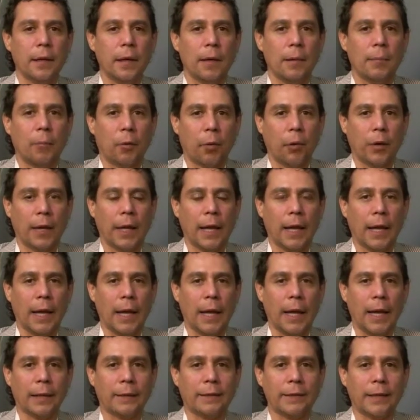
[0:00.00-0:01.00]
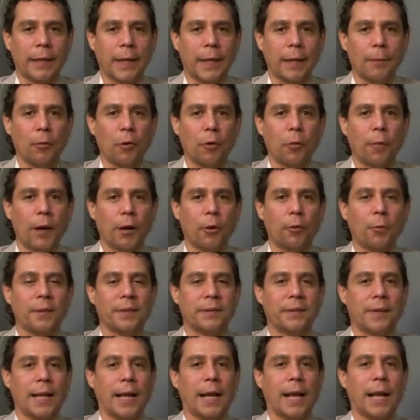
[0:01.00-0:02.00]
porque el cerebro va a
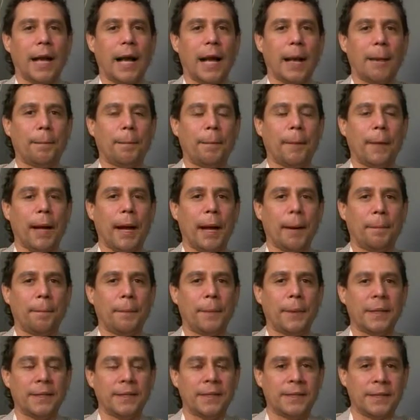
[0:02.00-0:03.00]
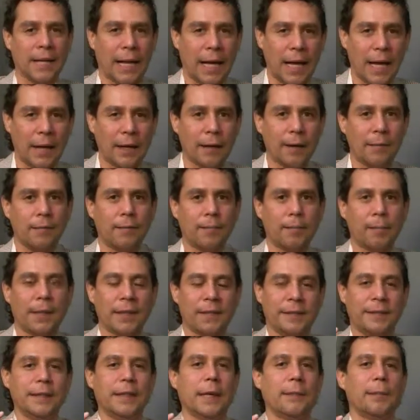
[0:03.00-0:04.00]
comenzar a, pensar
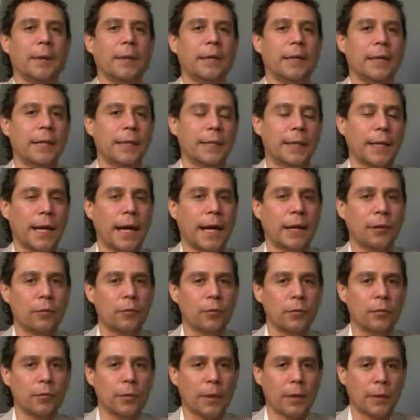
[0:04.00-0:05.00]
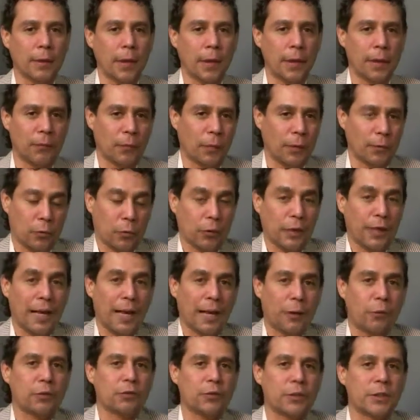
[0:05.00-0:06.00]
más independiente, hay un, el factor de
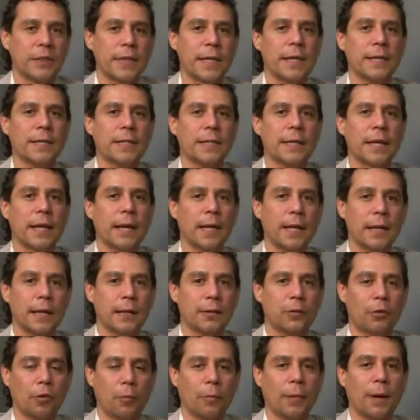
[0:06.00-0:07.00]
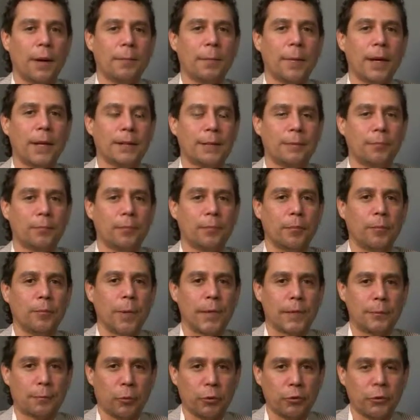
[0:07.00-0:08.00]
la conciencia toma más,
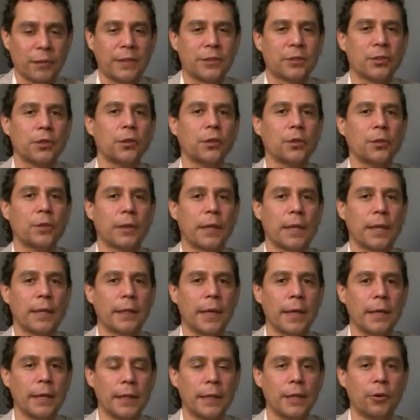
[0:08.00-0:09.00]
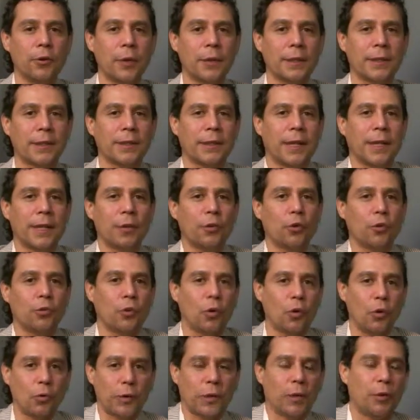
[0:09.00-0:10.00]
más posesión del niño. Antes el niño
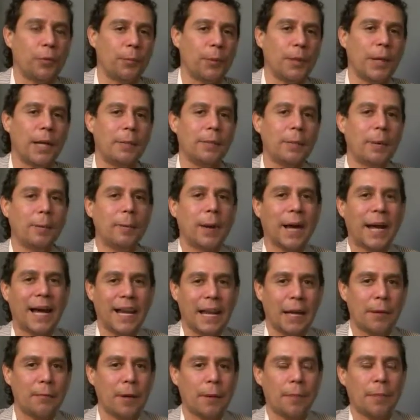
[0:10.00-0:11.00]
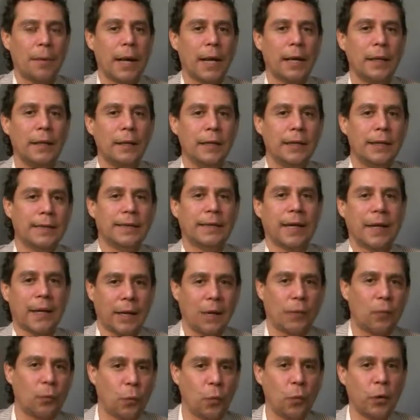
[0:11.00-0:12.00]
todo se lo pide al papá, a la mamá, se
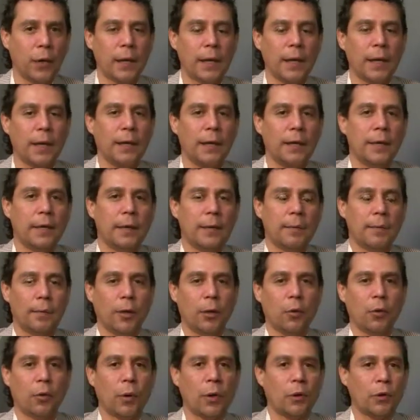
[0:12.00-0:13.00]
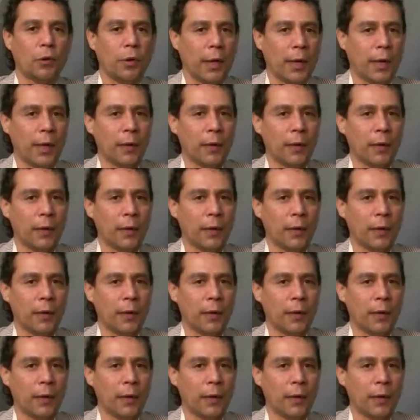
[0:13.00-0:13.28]
refugia, pero cuando llega